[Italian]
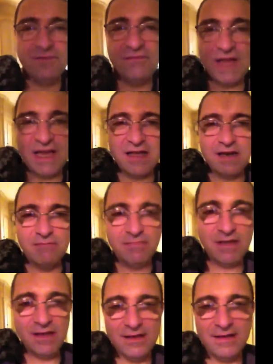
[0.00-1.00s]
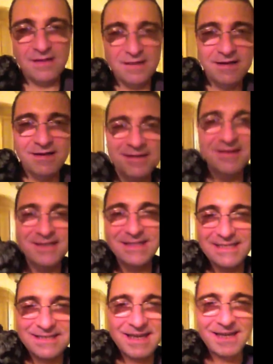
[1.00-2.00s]
vermi,
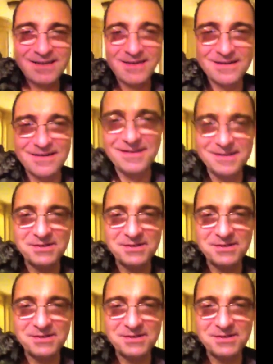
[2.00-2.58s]
insetti,